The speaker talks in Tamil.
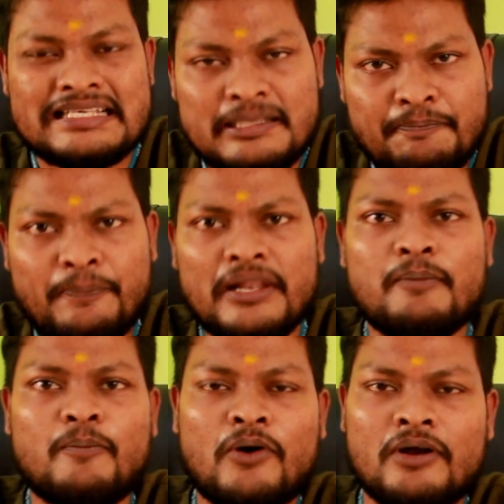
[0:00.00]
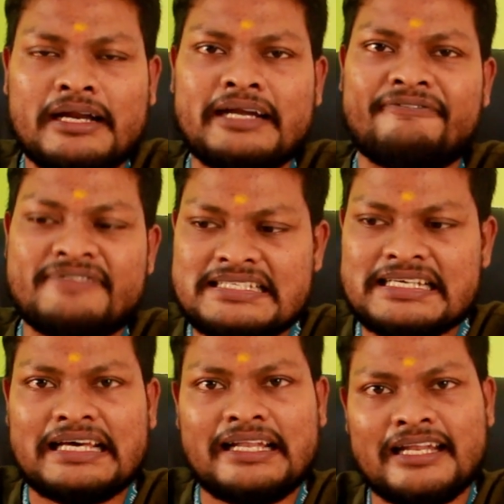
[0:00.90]
சிம்பிள் மாடரேட்
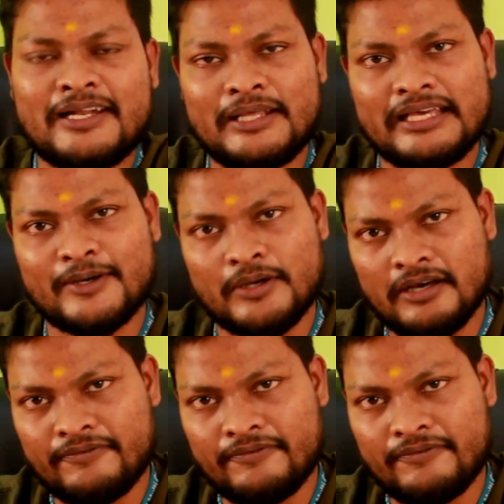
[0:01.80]
ஃபிசிக்கல் நீங்கள்